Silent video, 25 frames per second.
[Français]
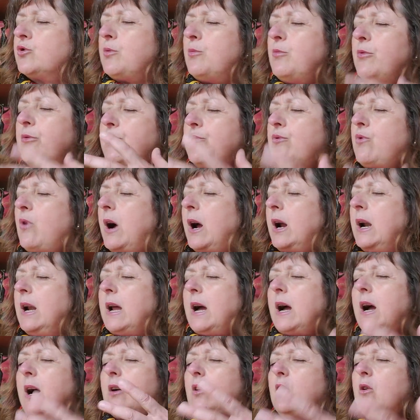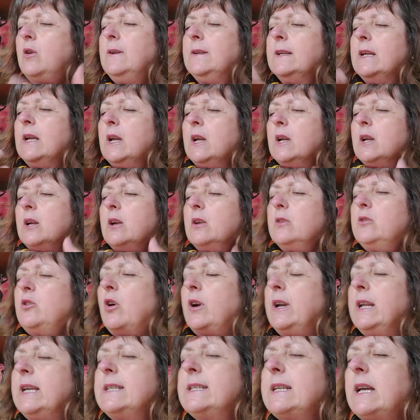me vois là, euh,
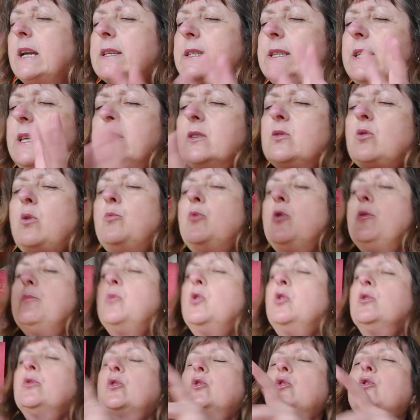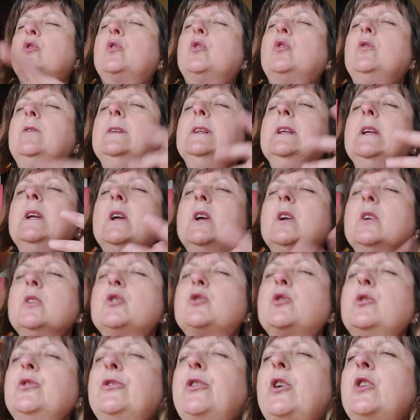dans l'exercice, on me montre que
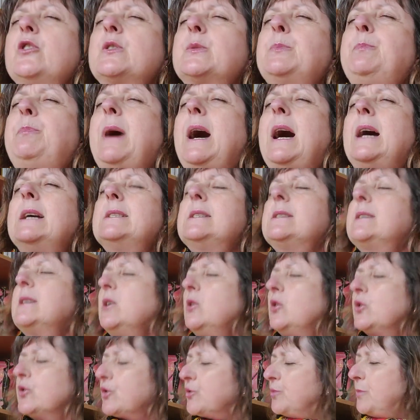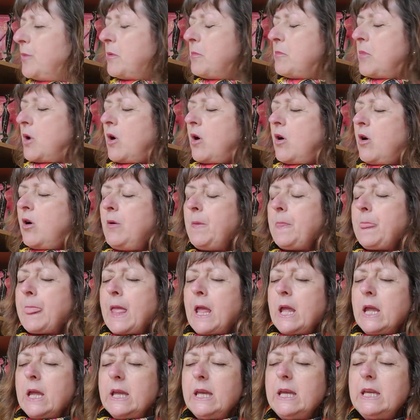je ne danse pas assez en ce moment
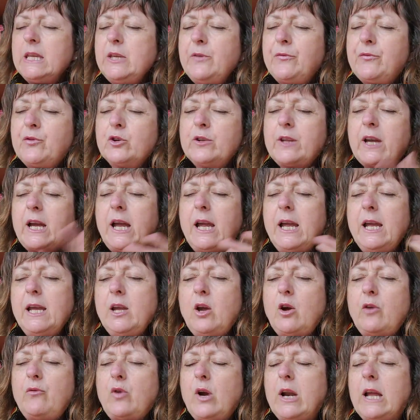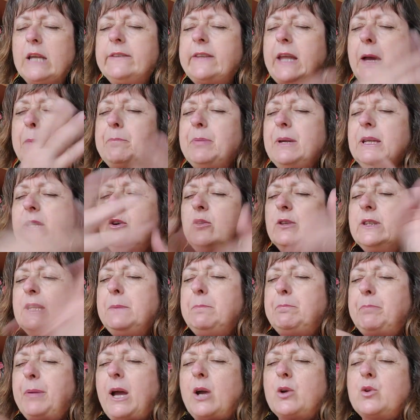et qu'il faudrait euh, voilà taper dans
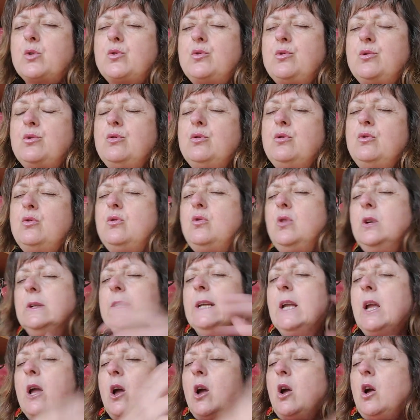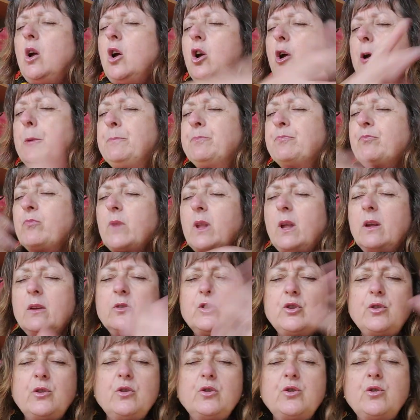des percus. Je,
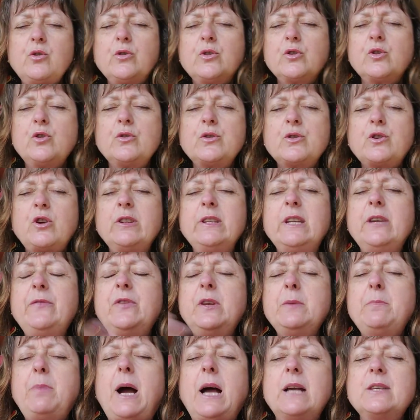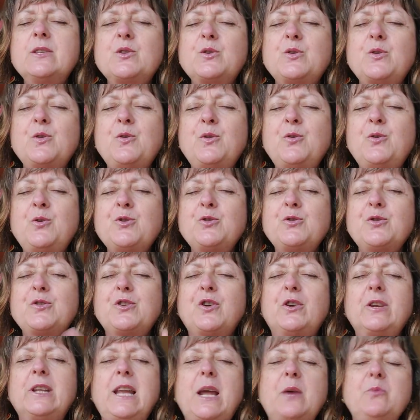je, sens des vibrations, je
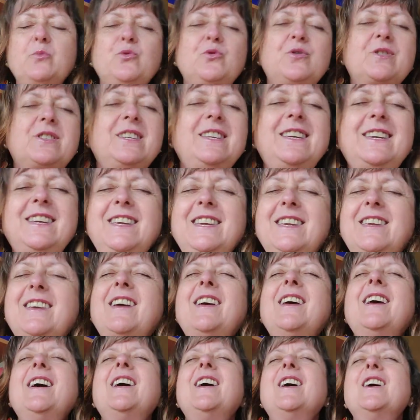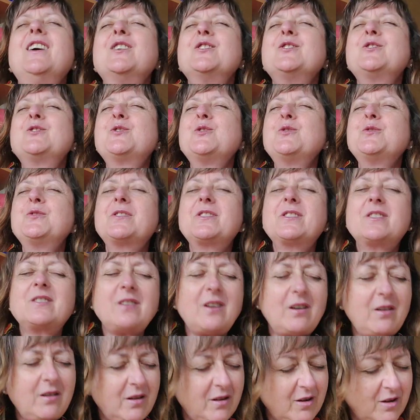sens de la musique, je
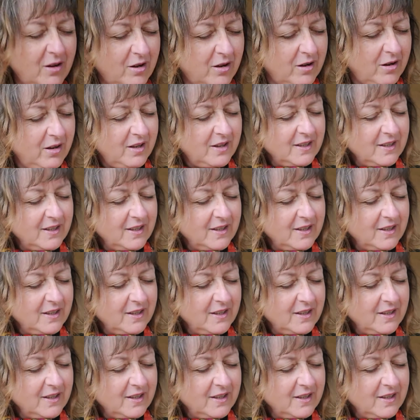sens